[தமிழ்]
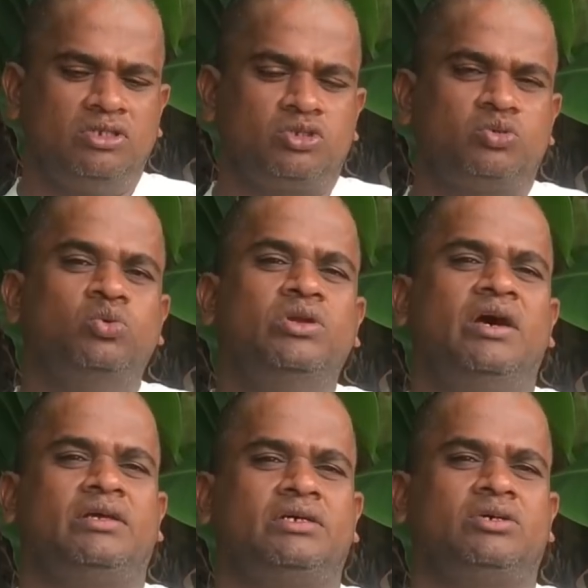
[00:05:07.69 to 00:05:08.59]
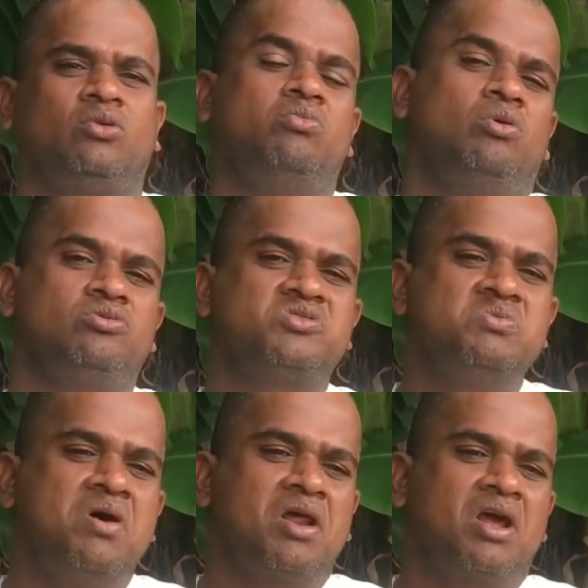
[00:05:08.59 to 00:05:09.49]
வந்து சூடாக இருக்குது ரொம்ப
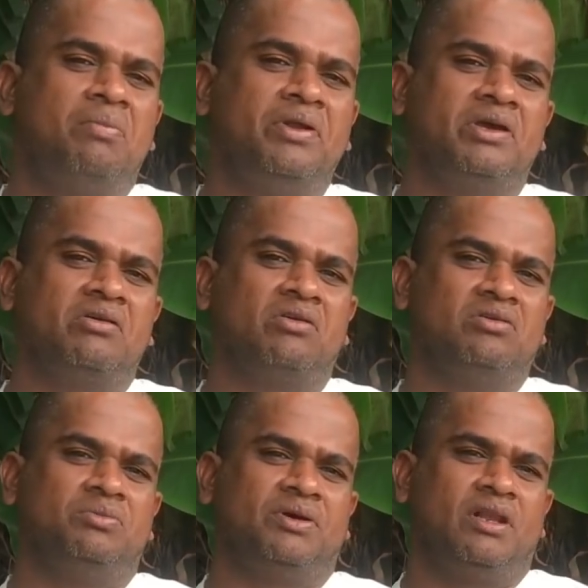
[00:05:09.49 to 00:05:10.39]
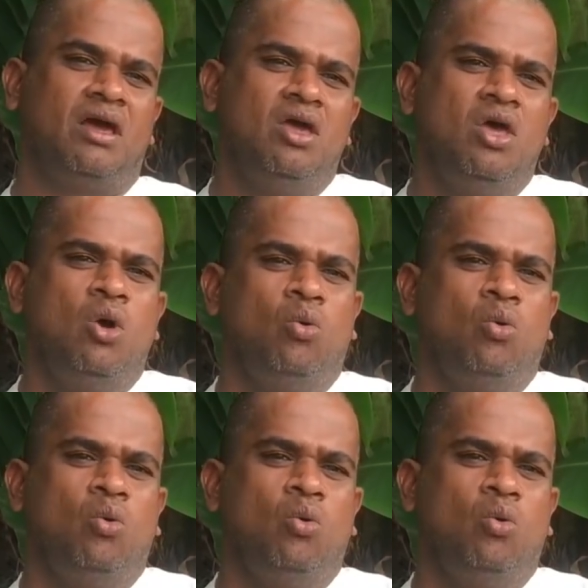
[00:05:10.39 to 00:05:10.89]
உஷ்ணமாக இருக்குது அப்படிங்கிறவங்க வந்து பார்த்திங்கன்னா